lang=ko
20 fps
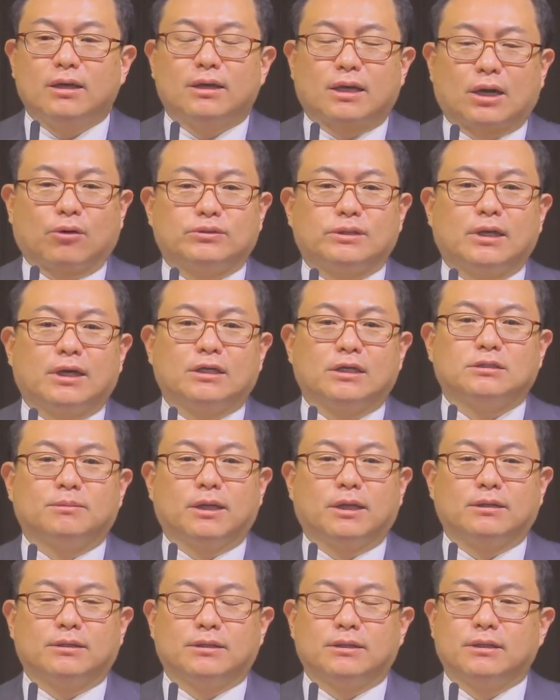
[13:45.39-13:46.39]
라고
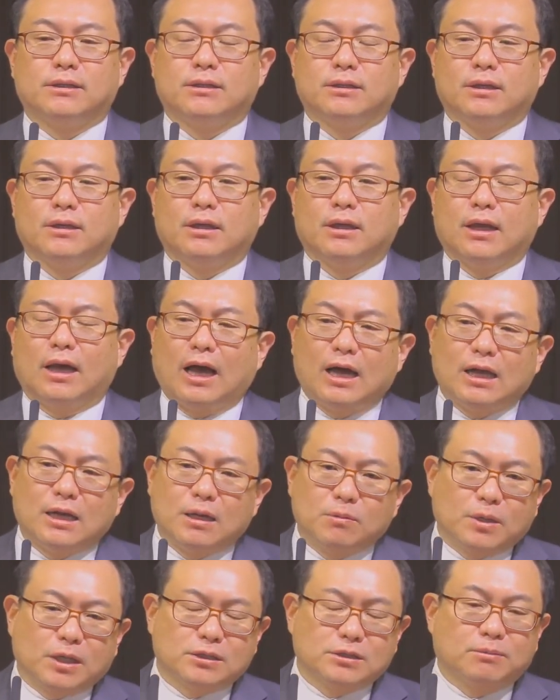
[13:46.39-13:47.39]
생각하지만
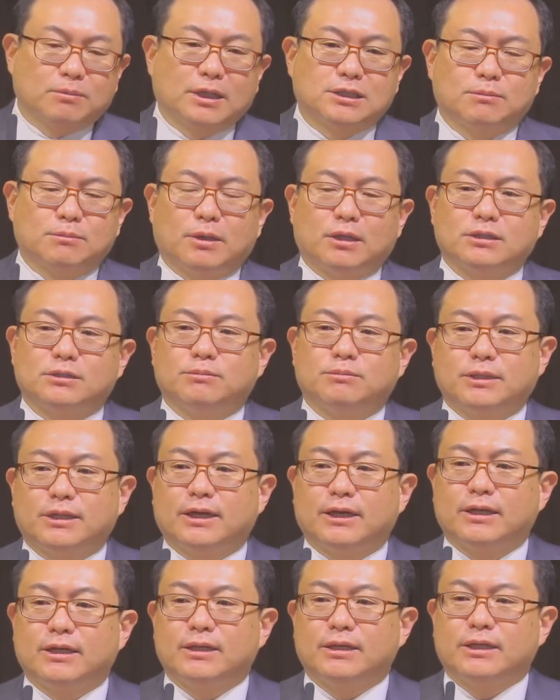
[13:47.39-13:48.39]
하나님께서
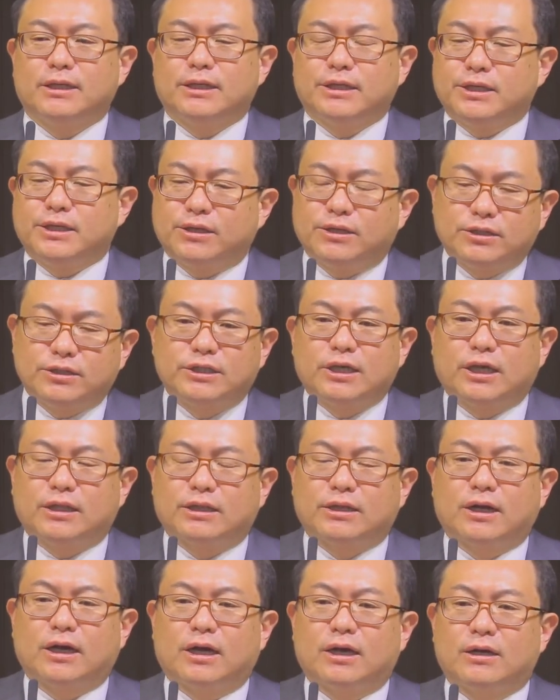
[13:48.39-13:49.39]
말씀하십니다. 이것이
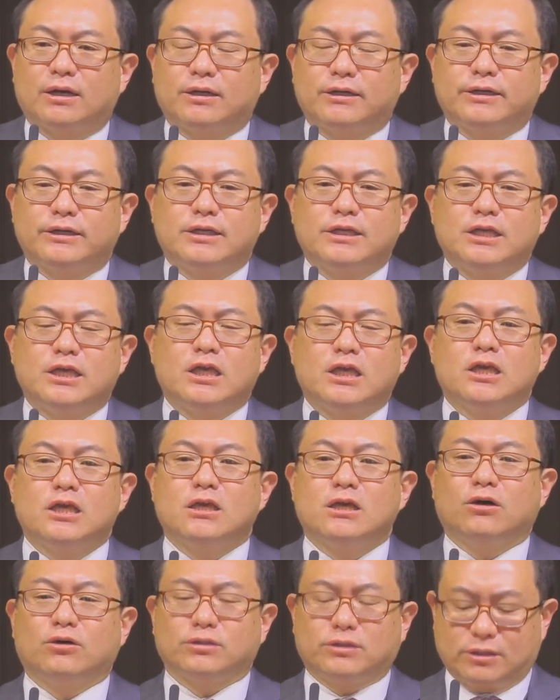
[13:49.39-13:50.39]
아니라
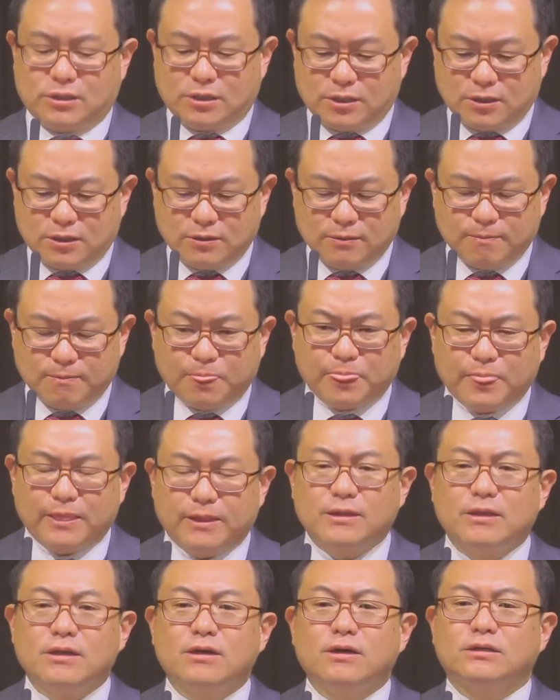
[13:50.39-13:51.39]
이것이
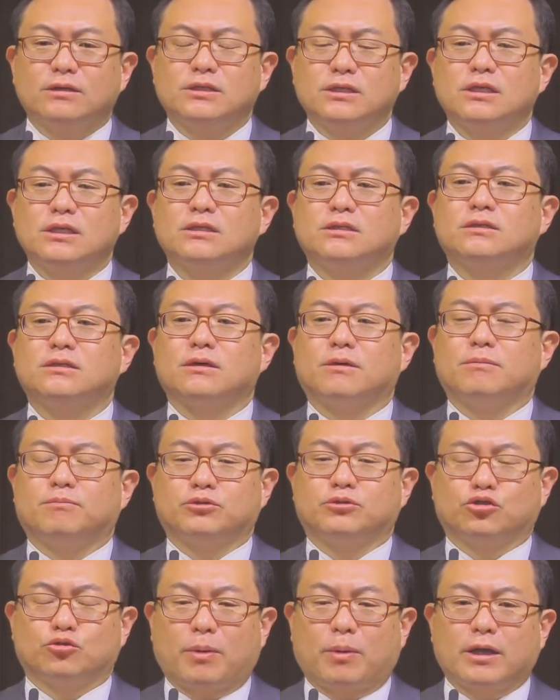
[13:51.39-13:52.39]
이것이 있을
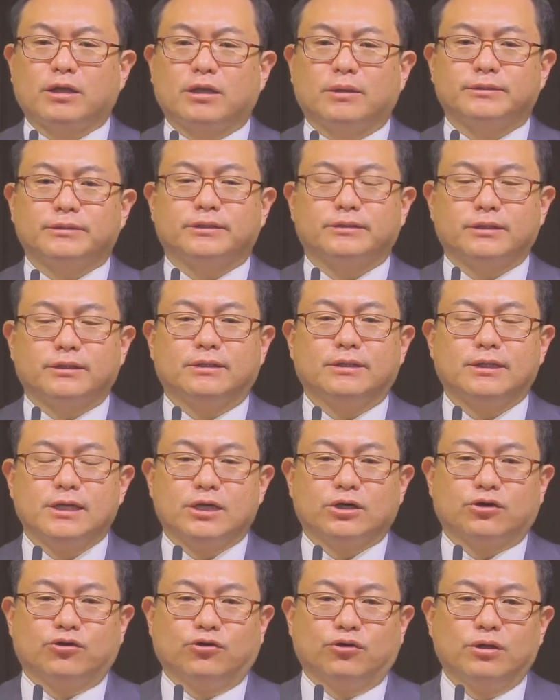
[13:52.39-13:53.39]
수밖에 없었던
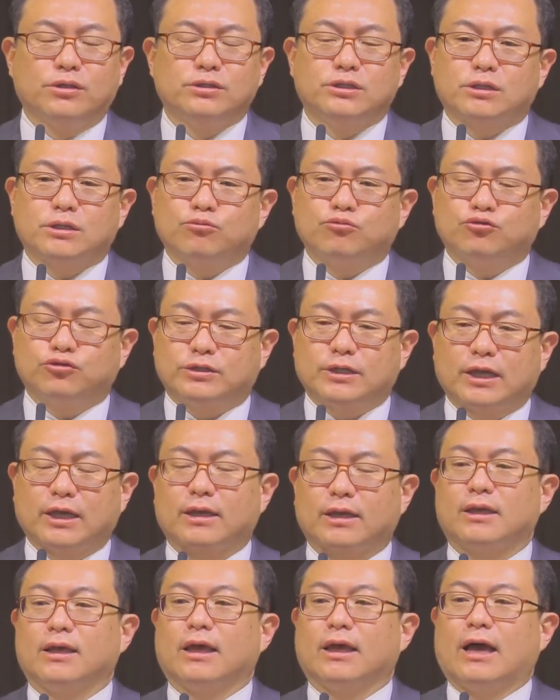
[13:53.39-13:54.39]
근원적인
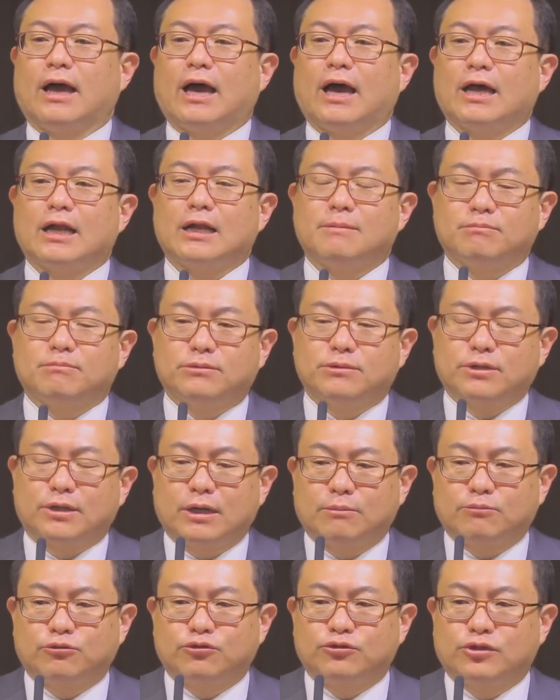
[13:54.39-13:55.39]
문제, 하나님
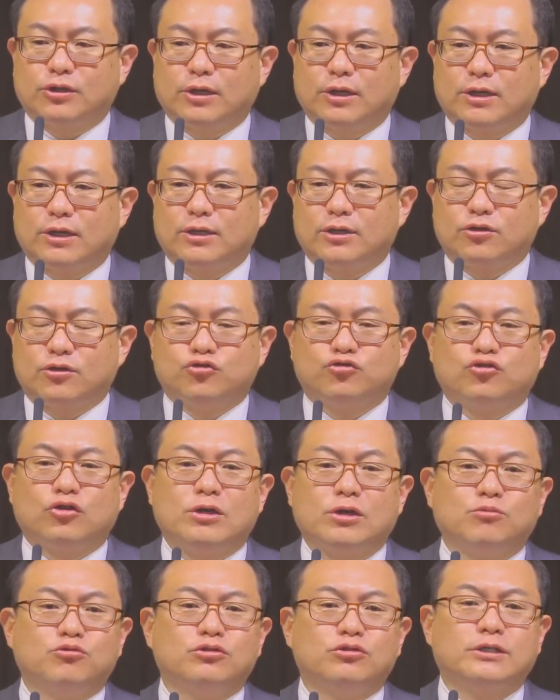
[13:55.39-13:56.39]
떠난 문제, 죄
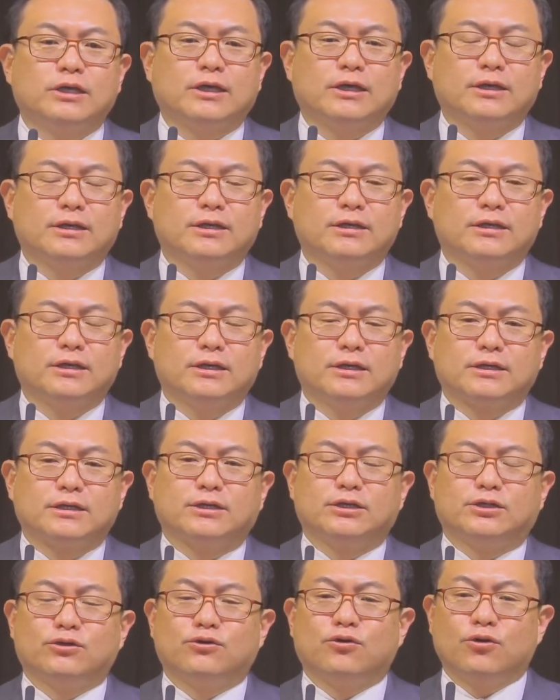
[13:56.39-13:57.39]
문제,
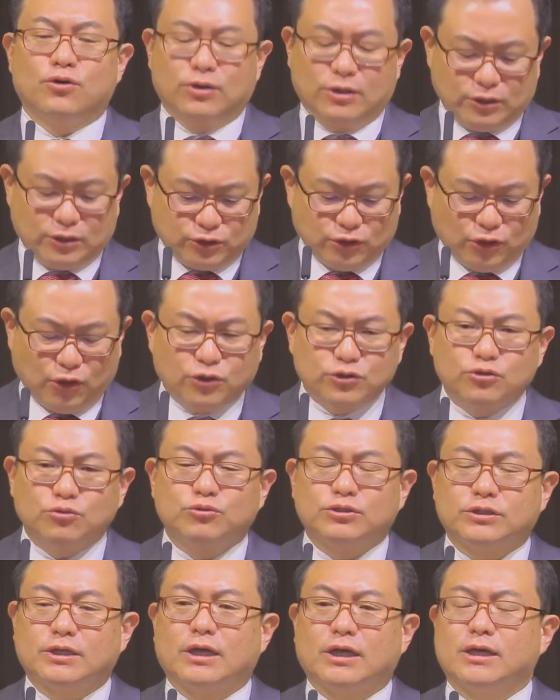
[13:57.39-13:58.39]
그리고 저주
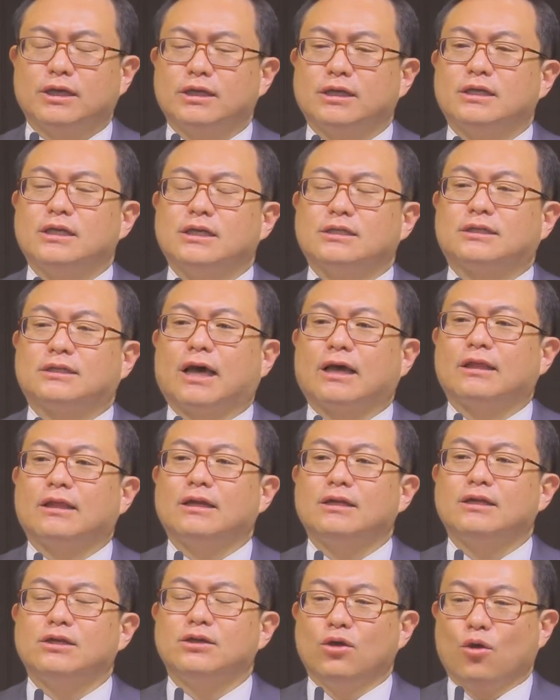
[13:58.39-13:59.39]
문제. 이
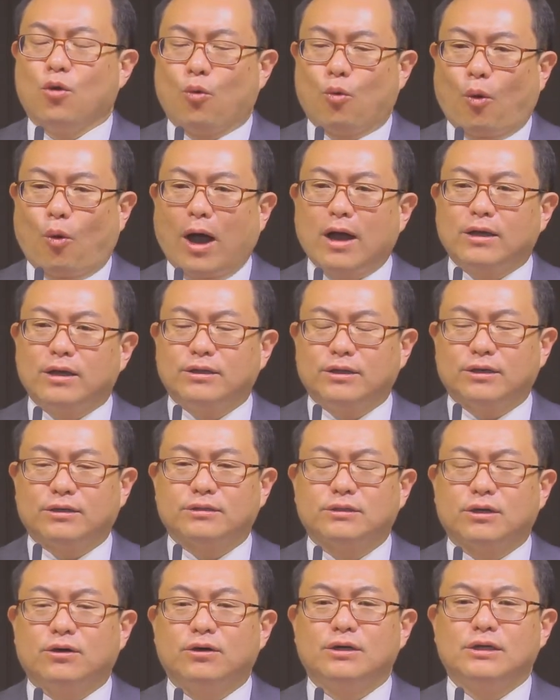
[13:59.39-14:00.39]
사단이 왕이
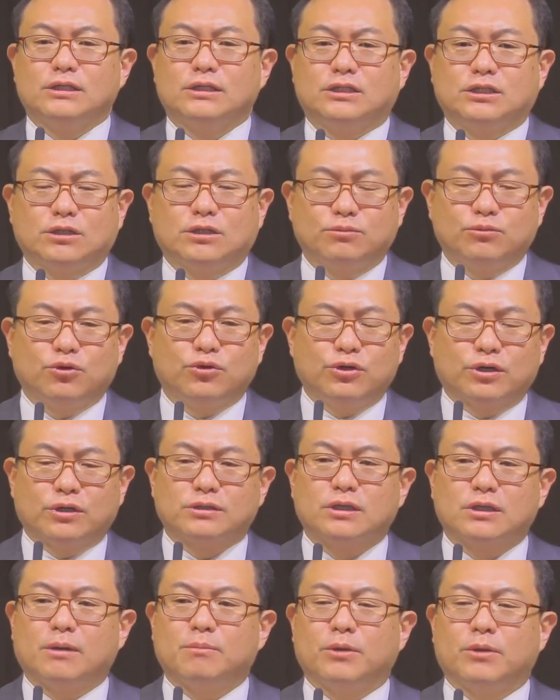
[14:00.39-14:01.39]
되어서 지금도
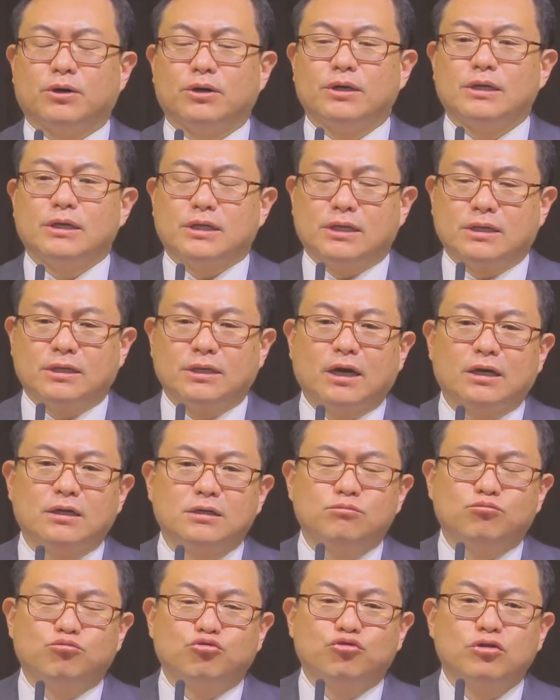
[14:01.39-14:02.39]
역사하며
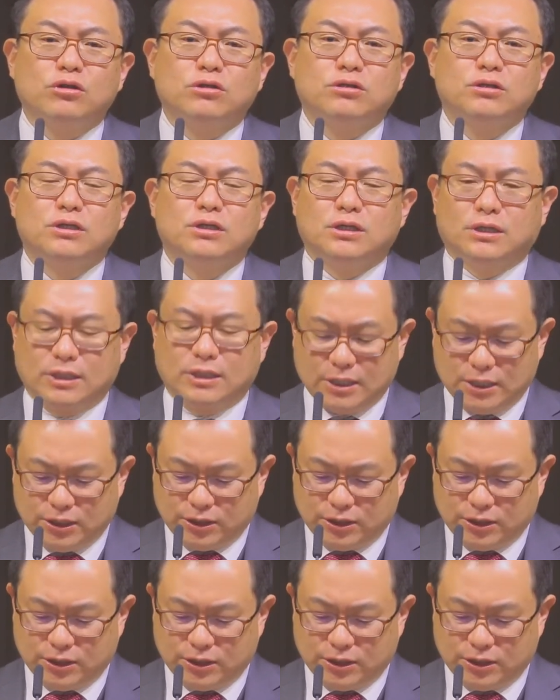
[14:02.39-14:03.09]
인간을 무너뜨리는